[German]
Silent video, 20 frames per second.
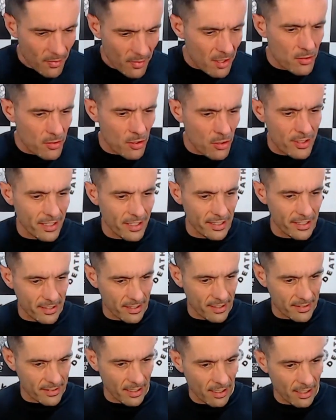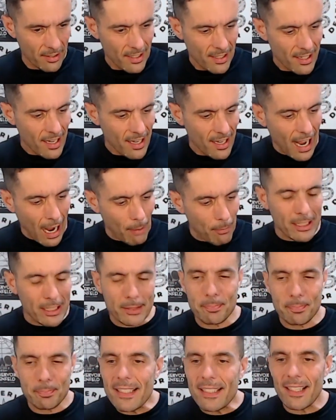So sehe ich das ja. Aber ich
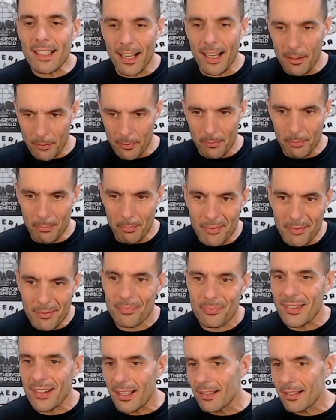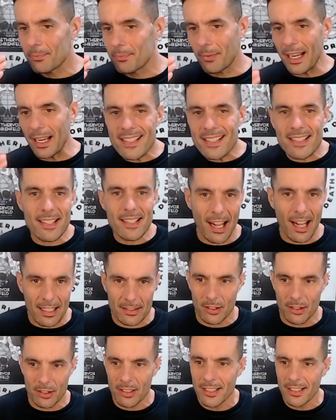bin meistens,
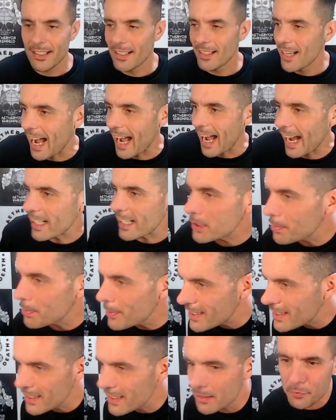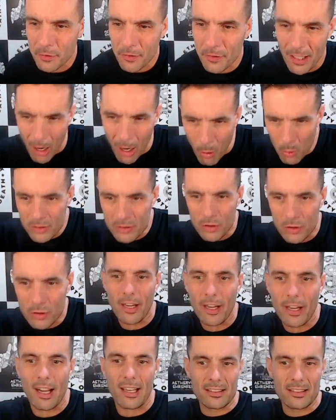also eigentlich müssen die Frauen
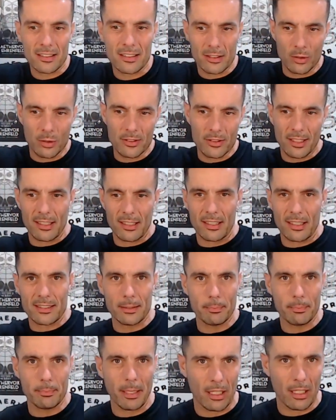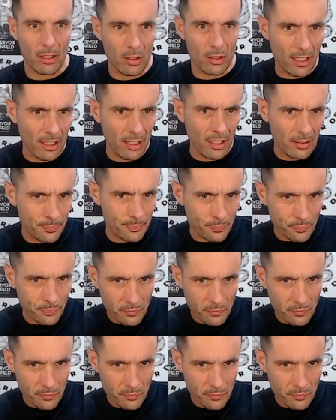teurer angezogen sein als die Männer, oder?